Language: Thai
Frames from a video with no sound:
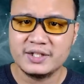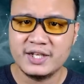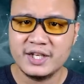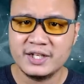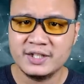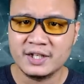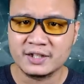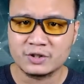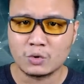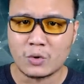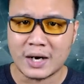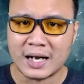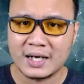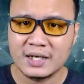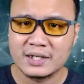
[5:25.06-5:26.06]
ยีนหนึ่งตั
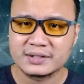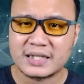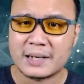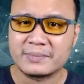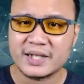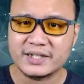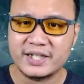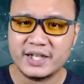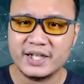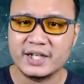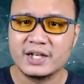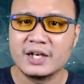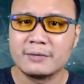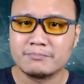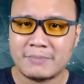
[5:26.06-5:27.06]
วทำหน้าที่
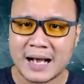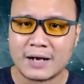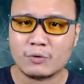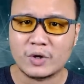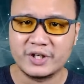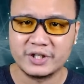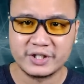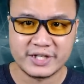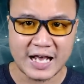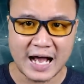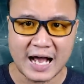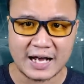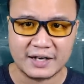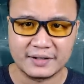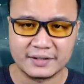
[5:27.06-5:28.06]
มากกว่า1อ
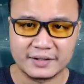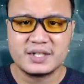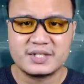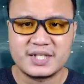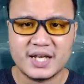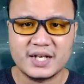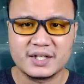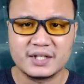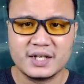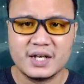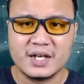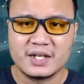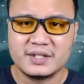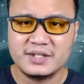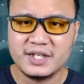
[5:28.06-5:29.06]
ย่างเช่น
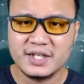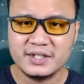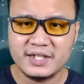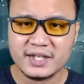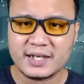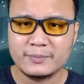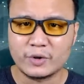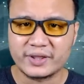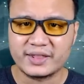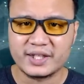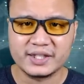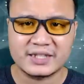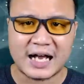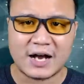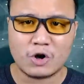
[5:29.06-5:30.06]
ยีนที่กำหนด
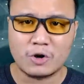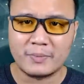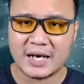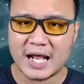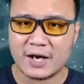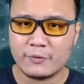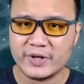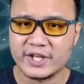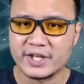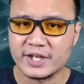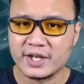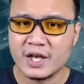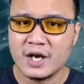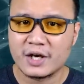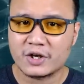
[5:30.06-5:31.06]
สีตาของแมลงวี
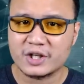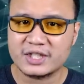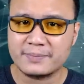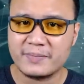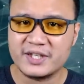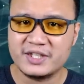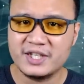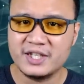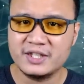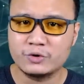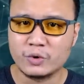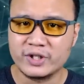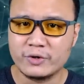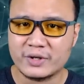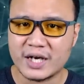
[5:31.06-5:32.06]
ก็จะเป็นยีน
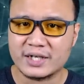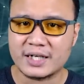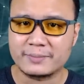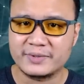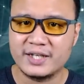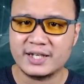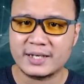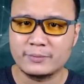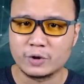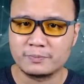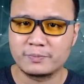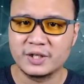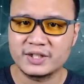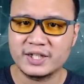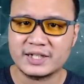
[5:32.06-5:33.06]
ตัวเดียวกันกับที่กำหนด
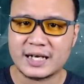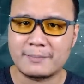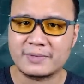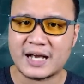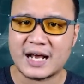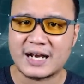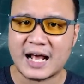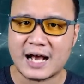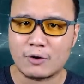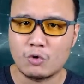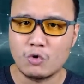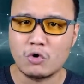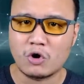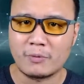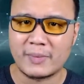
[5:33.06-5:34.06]
พฤติกรรมการหา
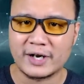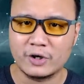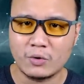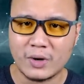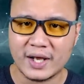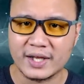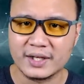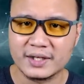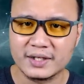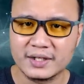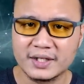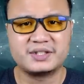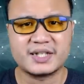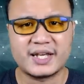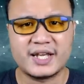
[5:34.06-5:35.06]
คู่ของมันด้วย
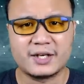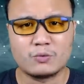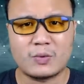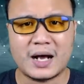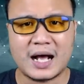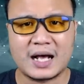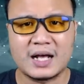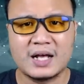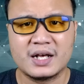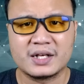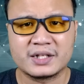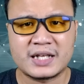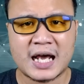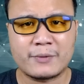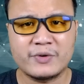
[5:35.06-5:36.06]
จะเห็นว่า
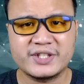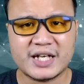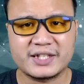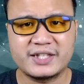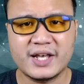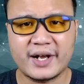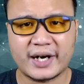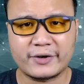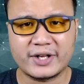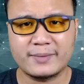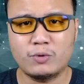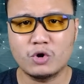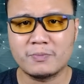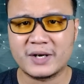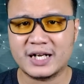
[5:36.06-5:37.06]
งานวิจัยที่เราได้
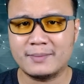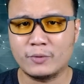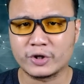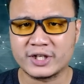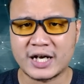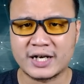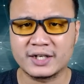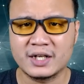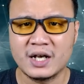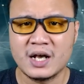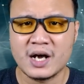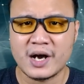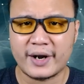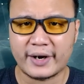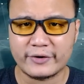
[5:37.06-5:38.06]
พูดมาทั้งหมดนั้น
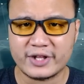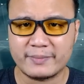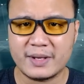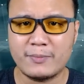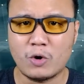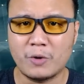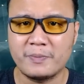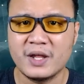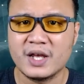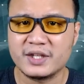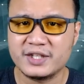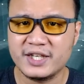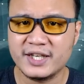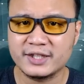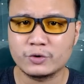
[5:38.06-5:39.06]
เรายังไม่พบ
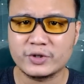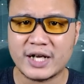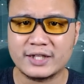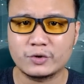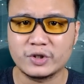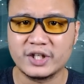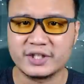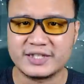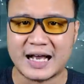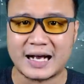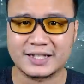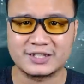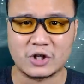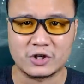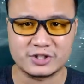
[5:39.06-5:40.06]
ยีนตัวใดตัวหนึ่งอย่า
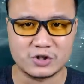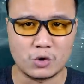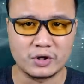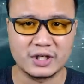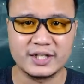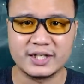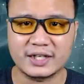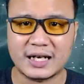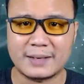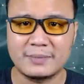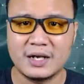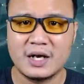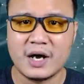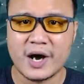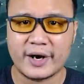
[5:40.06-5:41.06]
งเจาะจงเลยนะครับ
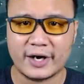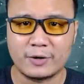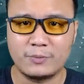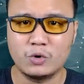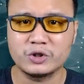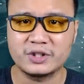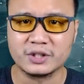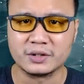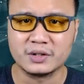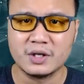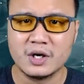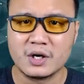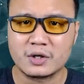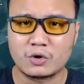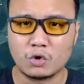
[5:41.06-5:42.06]
เราพูดถึง
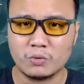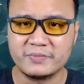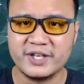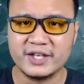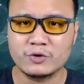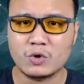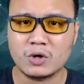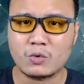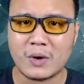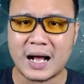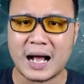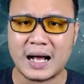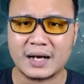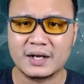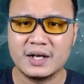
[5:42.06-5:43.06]
กลุ่มยีนก
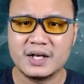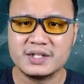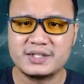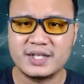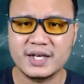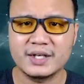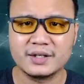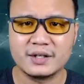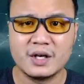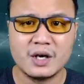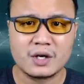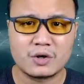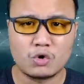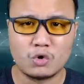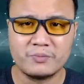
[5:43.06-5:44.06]
ว้างๆเช่น
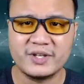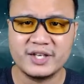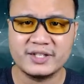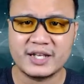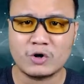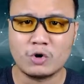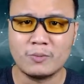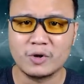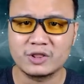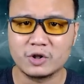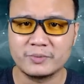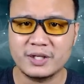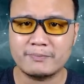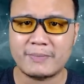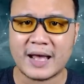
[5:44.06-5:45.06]
กลุ่มยีนในโครโมโซ
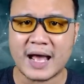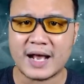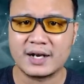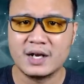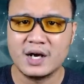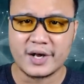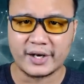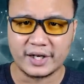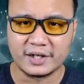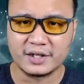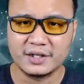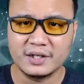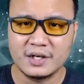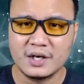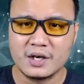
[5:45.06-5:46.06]
มที่8หรือ
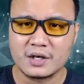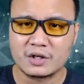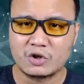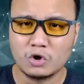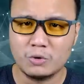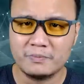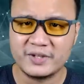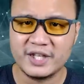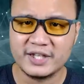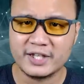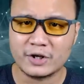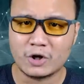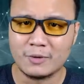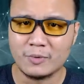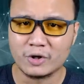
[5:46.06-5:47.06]
กลุ่มยีน
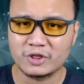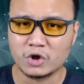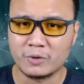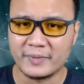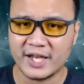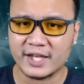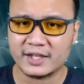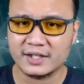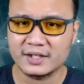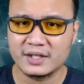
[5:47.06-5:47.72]
ในโครโมโซม X